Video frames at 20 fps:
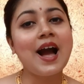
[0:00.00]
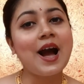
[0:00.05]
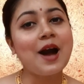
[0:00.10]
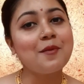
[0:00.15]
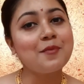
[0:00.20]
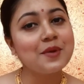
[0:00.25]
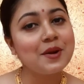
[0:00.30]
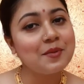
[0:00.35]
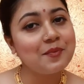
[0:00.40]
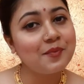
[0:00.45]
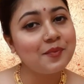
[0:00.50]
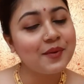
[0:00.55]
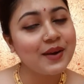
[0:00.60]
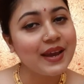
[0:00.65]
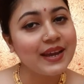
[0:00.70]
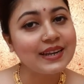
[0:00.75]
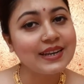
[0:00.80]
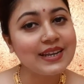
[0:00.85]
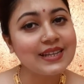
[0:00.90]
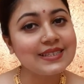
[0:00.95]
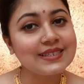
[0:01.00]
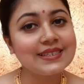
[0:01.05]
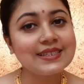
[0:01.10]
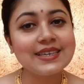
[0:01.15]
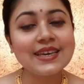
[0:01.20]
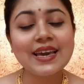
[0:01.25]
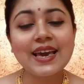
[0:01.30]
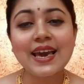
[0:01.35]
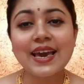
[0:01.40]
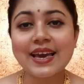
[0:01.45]
आपका
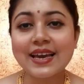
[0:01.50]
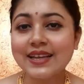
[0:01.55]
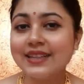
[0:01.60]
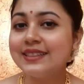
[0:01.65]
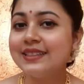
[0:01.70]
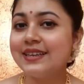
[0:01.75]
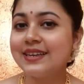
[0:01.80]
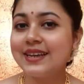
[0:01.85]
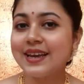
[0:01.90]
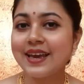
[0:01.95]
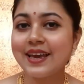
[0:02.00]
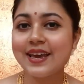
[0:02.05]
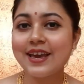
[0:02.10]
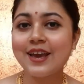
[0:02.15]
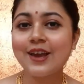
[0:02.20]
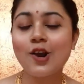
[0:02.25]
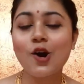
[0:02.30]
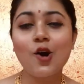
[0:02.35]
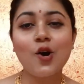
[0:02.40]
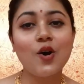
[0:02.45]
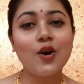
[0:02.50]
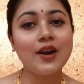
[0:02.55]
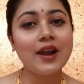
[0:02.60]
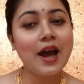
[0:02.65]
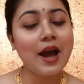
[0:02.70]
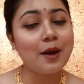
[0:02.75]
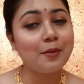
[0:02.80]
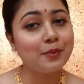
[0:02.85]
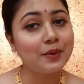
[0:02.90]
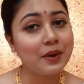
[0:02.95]
प्रेगनेंसी हेल्दी रहे और
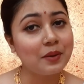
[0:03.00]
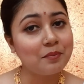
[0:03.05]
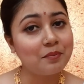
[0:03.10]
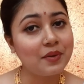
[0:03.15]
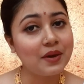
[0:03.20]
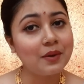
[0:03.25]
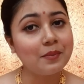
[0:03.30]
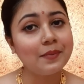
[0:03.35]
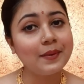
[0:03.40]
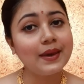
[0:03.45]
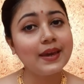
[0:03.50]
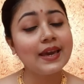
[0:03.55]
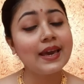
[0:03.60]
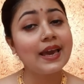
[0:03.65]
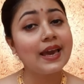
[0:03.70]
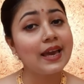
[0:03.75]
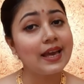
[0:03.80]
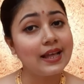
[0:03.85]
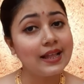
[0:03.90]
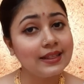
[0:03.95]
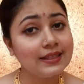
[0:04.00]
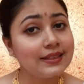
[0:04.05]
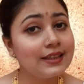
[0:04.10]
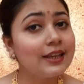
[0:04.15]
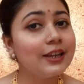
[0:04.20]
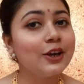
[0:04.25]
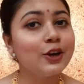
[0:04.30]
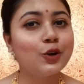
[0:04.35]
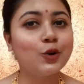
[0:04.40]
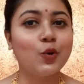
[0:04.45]
आपके बेबी
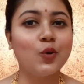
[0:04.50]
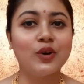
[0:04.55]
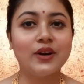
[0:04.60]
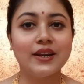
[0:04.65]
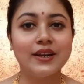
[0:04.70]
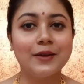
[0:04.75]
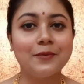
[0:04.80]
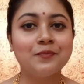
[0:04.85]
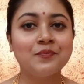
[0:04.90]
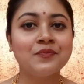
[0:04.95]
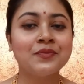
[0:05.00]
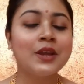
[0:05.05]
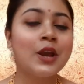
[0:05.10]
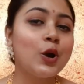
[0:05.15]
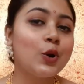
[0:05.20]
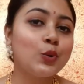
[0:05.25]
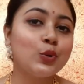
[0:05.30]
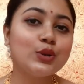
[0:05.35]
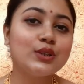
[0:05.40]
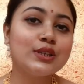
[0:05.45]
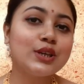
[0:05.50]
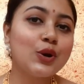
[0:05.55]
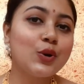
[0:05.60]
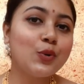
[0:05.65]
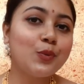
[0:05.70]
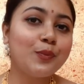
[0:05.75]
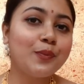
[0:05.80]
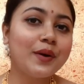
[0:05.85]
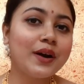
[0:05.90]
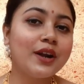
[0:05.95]
हेल्दीली ग्रो करे उसके
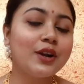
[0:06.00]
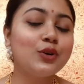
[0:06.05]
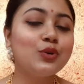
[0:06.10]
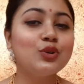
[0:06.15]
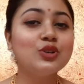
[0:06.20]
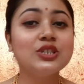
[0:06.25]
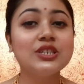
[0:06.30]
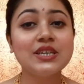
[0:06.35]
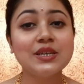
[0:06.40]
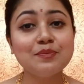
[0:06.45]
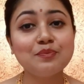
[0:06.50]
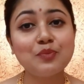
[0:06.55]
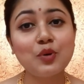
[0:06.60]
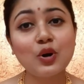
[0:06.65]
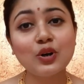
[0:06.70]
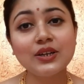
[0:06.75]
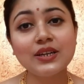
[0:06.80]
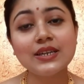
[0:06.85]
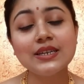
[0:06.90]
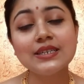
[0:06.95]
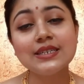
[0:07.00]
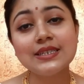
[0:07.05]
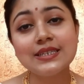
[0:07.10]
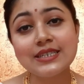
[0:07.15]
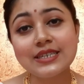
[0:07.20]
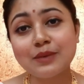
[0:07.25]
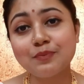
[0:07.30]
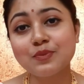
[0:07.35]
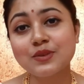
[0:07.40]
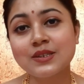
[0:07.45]
ऊपर कुछ इम्पॉर्टेंट
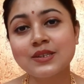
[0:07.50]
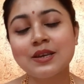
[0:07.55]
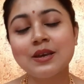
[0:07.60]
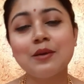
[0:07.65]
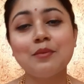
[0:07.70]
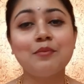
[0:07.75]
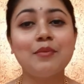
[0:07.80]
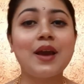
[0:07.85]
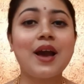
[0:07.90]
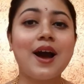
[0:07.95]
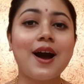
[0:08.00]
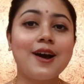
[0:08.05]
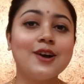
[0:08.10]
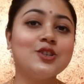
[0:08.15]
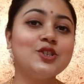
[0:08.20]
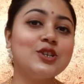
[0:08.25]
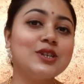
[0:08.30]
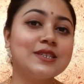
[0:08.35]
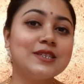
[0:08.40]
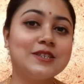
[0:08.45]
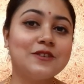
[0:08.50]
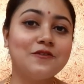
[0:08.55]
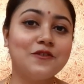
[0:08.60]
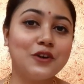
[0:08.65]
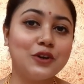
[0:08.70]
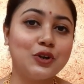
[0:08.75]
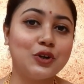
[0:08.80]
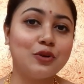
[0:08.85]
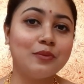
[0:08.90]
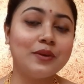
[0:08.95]
टिप्स मैं आज इस
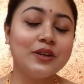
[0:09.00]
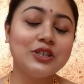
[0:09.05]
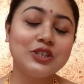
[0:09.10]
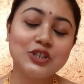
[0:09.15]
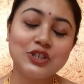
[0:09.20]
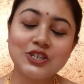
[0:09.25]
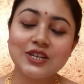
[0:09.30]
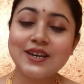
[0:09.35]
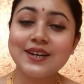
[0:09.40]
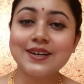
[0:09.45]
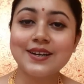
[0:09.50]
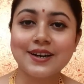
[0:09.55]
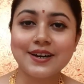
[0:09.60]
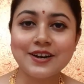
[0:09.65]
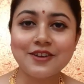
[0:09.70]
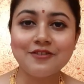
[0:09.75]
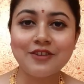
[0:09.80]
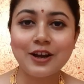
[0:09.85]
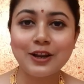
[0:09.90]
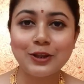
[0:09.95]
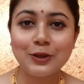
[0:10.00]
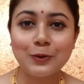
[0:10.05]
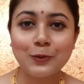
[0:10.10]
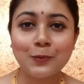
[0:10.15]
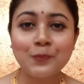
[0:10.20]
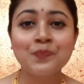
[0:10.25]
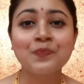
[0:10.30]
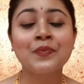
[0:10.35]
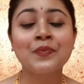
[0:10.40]
वीडियो में शेयर करने वाली हूँ